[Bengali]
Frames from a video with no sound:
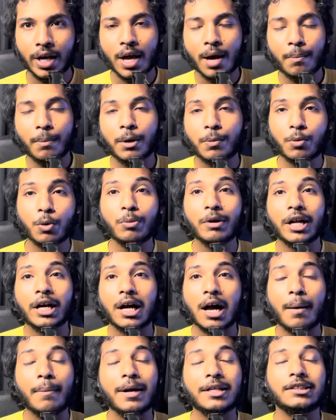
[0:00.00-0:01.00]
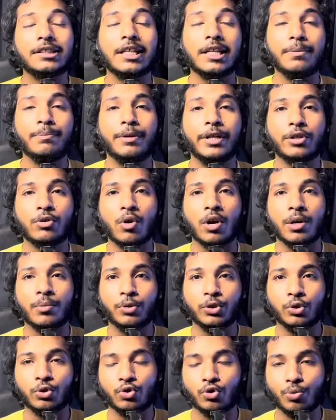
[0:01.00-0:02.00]
বাট বুমেরাং আবার সেলিব্রেট করার
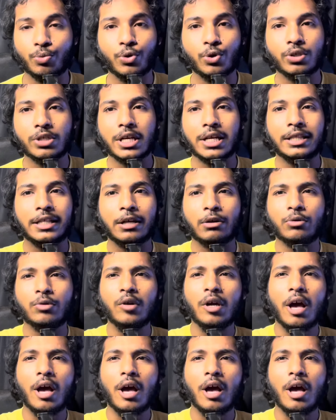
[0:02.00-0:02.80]
মতন ছবি হয়েছে আর দেখো